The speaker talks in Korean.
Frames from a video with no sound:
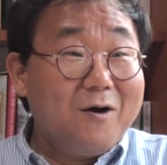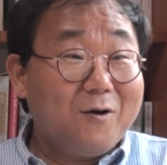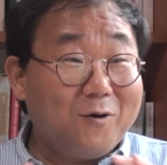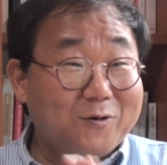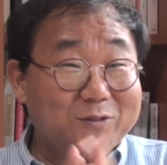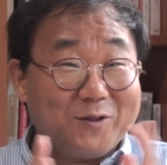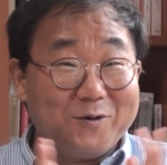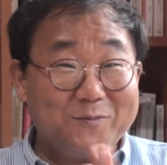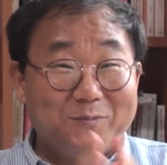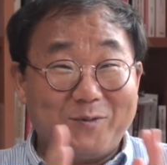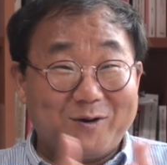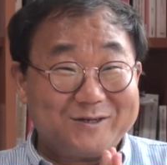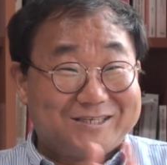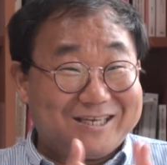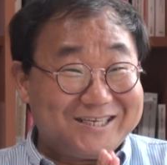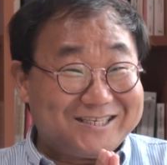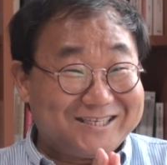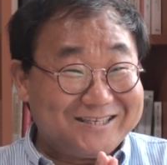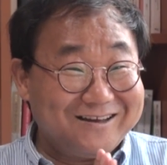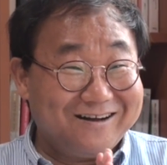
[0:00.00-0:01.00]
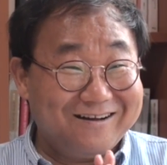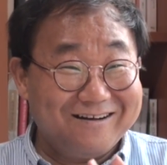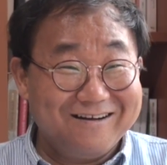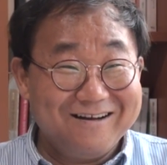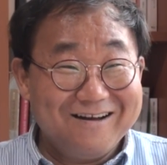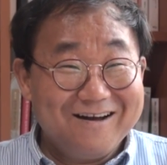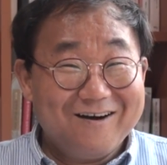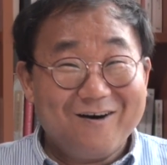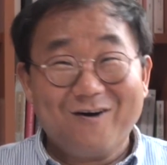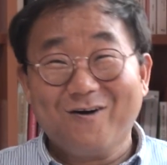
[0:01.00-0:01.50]
어 너무 멋있어
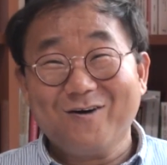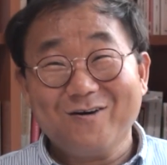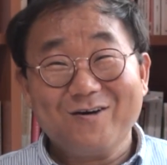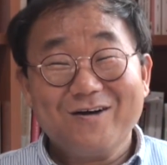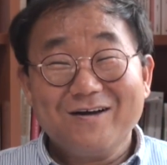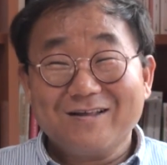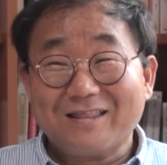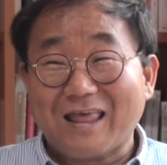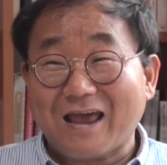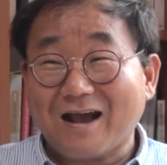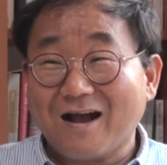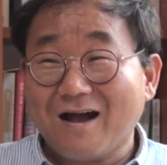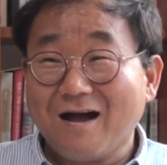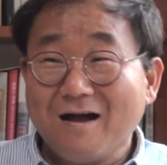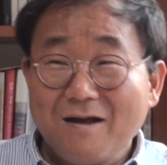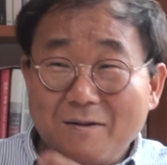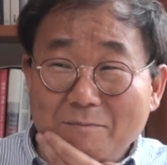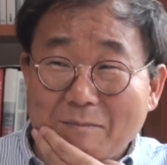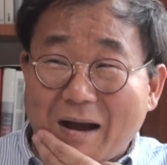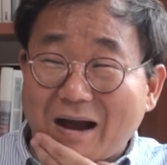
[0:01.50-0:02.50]
어 내가